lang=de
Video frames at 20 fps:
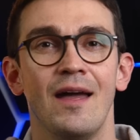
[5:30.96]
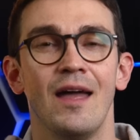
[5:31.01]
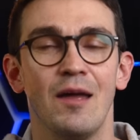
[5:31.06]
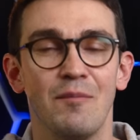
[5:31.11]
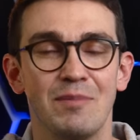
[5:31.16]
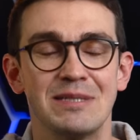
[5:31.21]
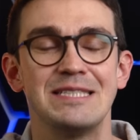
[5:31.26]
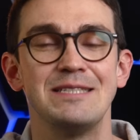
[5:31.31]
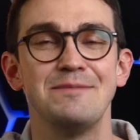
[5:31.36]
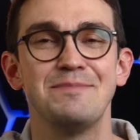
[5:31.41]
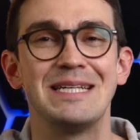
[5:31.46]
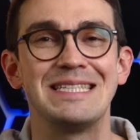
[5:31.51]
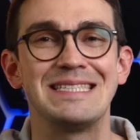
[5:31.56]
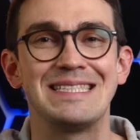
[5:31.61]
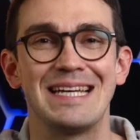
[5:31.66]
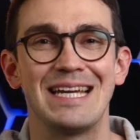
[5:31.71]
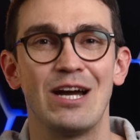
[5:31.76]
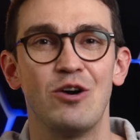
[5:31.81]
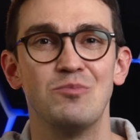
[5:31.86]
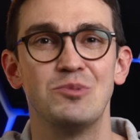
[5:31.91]
Im Prinzip geht es
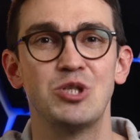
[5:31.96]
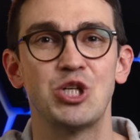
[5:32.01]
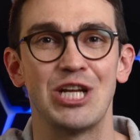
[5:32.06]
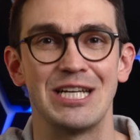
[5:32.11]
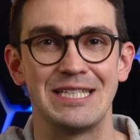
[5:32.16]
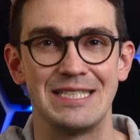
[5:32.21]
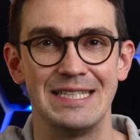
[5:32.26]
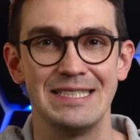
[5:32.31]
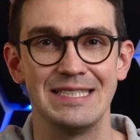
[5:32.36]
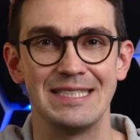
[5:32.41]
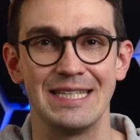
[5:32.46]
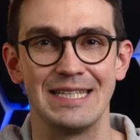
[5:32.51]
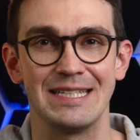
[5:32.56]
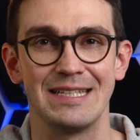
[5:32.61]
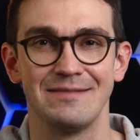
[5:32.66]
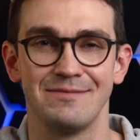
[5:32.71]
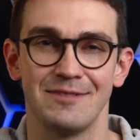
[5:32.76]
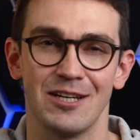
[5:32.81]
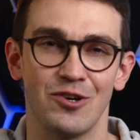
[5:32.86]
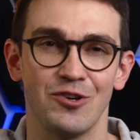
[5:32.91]
da ja um Statistik.
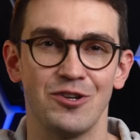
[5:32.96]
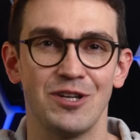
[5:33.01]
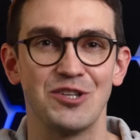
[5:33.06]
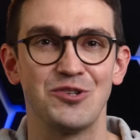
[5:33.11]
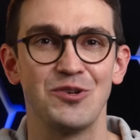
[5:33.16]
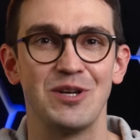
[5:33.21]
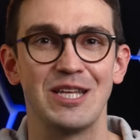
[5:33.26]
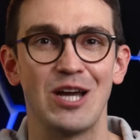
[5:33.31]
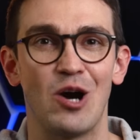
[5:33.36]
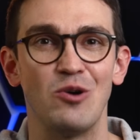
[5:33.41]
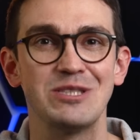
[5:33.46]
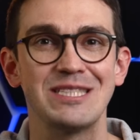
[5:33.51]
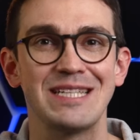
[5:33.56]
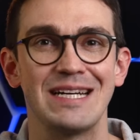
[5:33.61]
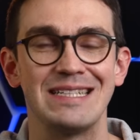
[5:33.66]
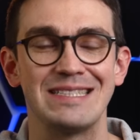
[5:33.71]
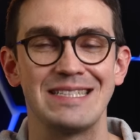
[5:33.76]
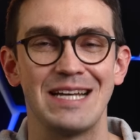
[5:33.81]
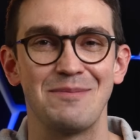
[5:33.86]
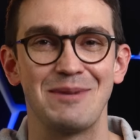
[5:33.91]
Da können natürlich
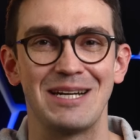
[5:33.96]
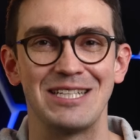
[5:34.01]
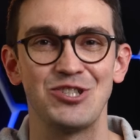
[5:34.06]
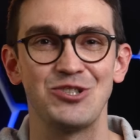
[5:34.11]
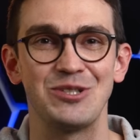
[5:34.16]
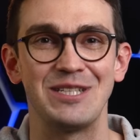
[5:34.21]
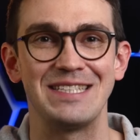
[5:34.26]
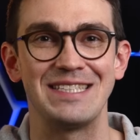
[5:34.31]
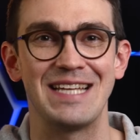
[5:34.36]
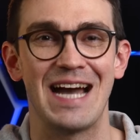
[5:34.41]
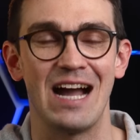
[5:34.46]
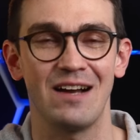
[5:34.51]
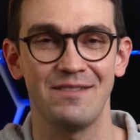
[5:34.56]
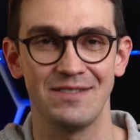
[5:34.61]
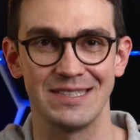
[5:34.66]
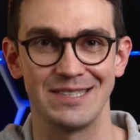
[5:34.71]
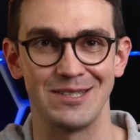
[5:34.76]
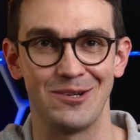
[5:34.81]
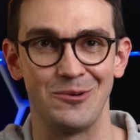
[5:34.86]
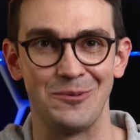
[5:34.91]
Ausreißer einem ganz schön den Tag
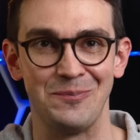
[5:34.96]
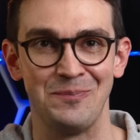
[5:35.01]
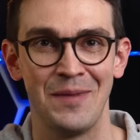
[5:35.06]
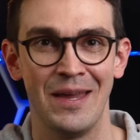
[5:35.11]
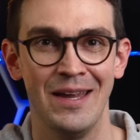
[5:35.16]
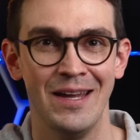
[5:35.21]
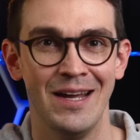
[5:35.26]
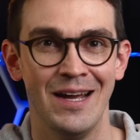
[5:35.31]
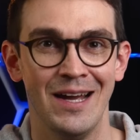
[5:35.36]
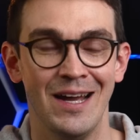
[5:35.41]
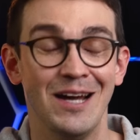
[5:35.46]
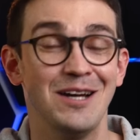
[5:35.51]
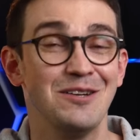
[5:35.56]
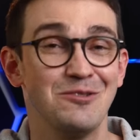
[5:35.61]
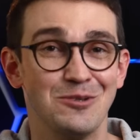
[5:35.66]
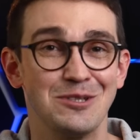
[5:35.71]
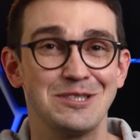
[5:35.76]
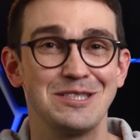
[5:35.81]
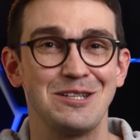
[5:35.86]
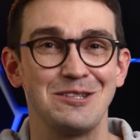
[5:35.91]
versauen
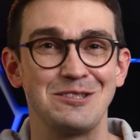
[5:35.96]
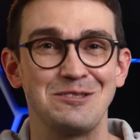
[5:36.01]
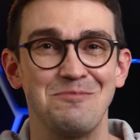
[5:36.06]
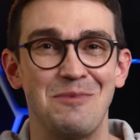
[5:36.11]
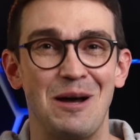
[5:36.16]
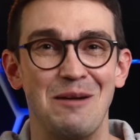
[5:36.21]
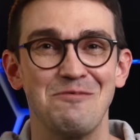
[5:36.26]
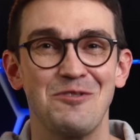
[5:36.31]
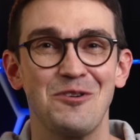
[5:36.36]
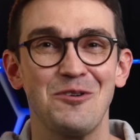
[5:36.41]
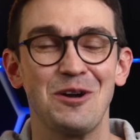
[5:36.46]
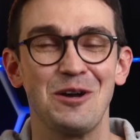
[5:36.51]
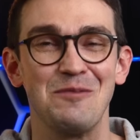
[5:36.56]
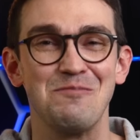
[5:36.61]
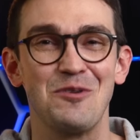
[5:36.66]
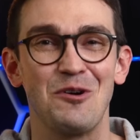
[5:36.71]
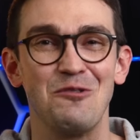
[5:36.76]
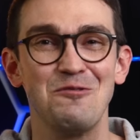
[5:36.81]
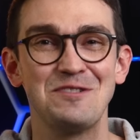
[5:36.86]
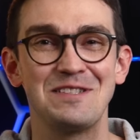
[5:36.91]
kurz aus meinem früheren
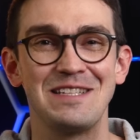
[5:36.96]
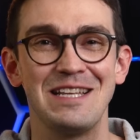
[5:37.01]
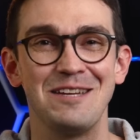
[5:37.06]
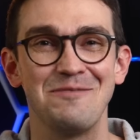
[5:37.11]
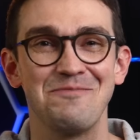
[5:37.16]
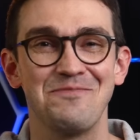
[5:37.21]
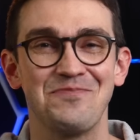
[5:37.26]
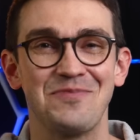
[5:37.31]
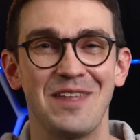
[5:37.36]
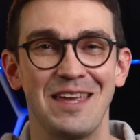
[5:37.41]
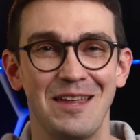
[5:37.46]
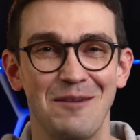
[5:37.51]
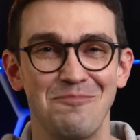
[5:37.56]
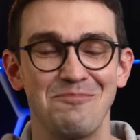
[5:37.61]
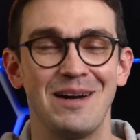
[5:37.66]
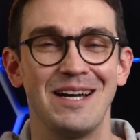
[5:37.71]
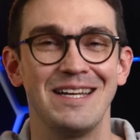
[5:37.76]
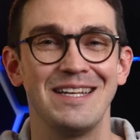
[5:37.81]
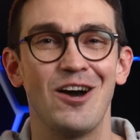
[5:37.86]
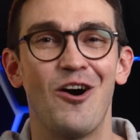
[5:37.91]
Berufsleben. Ich habe
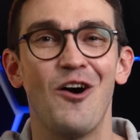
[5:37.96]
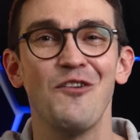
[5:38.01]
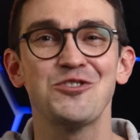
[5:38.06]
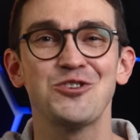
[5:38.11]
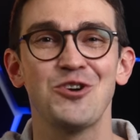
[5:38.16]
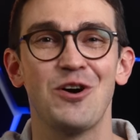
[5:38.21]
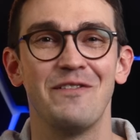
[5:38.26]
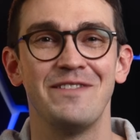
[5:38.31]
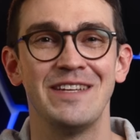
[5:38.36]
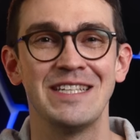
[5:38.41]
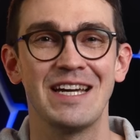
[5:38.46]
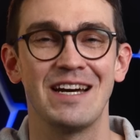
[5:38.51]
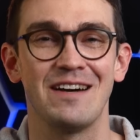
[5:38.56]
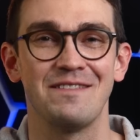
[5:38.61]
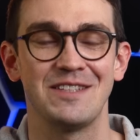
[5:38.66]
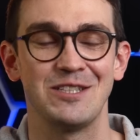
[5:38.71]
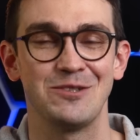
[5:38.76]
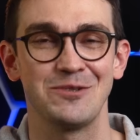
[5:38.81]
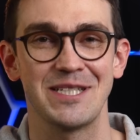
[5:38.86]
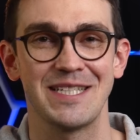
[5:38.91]
mal in der
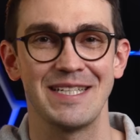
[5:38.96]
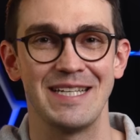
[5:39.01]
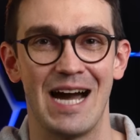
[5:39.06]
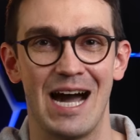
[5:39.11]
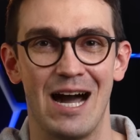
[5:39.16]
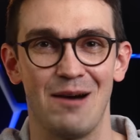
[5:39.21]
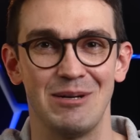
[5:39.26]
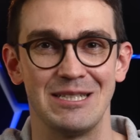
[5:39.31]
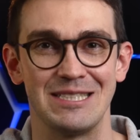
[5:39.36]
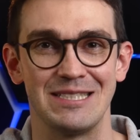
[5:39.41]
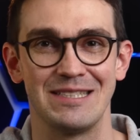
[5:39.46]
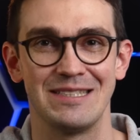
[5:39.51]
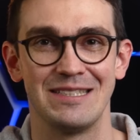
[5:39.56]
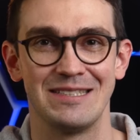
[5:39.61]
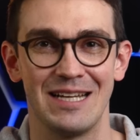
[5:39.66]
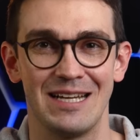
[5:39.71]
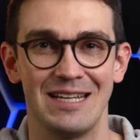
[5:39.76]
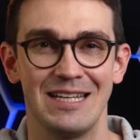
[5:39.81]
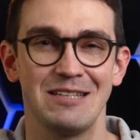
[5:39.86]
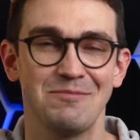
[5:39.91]
Offshore-Windkraftindustrie gearbeitet.
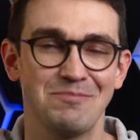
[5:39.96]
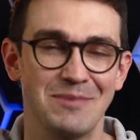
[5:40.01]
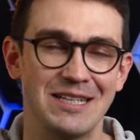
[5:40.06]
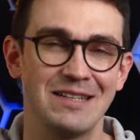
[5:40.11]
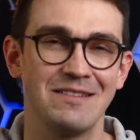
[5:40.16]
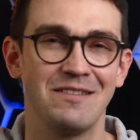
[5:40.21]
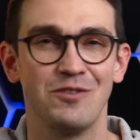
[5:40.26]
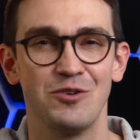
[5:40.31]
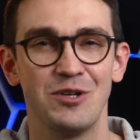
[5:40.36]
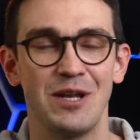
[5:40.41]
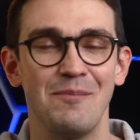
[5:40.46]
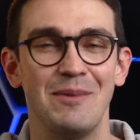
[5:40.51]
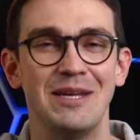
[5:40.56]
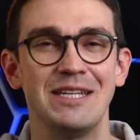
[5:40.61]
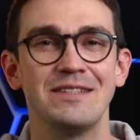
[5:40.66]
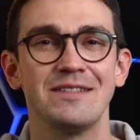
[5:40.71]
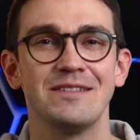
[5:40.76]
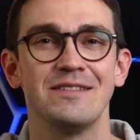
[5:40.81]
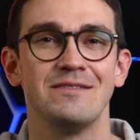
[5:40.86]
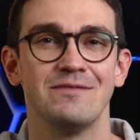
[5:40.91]
Da legt man
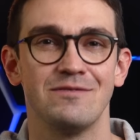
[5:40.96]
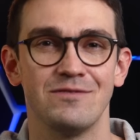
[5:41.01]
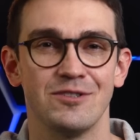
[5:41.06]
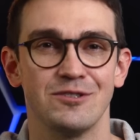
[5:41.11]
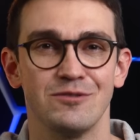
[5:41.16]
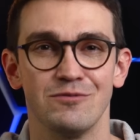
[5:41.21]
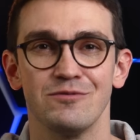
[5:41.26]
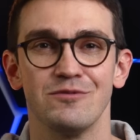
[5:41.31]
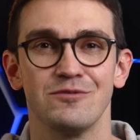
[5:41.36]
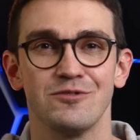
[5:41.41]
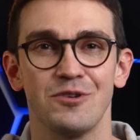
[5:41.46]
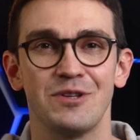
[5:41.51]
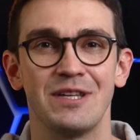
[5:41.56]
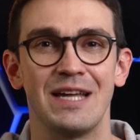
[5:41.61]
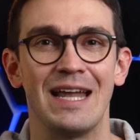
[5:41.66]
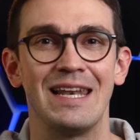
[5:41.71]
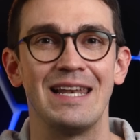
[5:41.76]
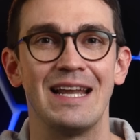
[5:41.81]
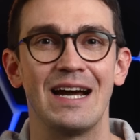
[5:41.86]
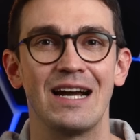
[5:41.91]
Fundamente von solchen
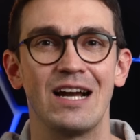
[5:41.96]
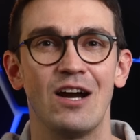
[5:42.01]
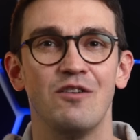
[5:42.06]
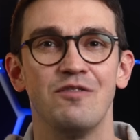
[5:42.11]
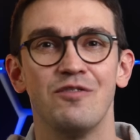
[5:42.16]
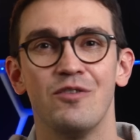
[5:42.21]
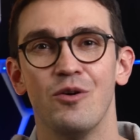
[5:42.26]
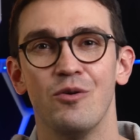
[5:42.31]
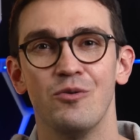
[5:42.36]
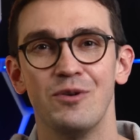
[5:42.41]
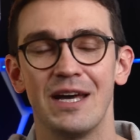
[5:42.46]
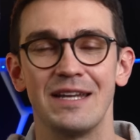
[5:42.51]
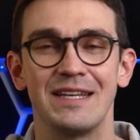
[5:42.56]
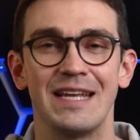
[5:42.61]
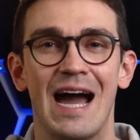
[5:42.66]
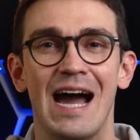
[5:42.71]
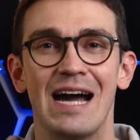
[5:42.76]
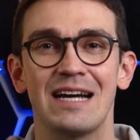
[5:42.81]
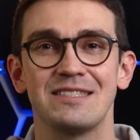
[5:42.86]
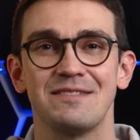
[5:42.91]
Anlagen auf
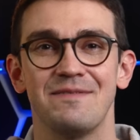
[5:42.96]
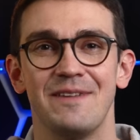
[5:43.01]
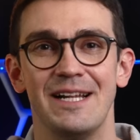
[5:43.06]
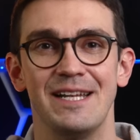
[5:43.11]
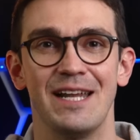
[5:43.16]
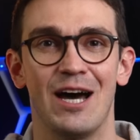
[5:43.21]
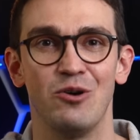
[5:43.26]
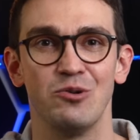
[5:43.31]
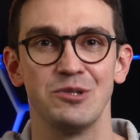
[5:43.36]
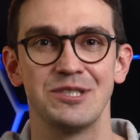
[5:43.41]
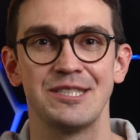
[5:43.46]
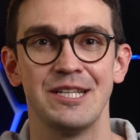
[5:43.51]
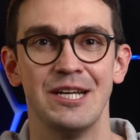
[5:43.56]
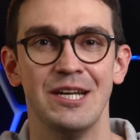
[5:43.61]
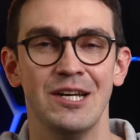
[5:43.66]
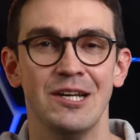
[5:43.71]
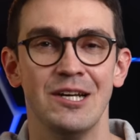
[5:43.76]
100-Jahreswellen aus.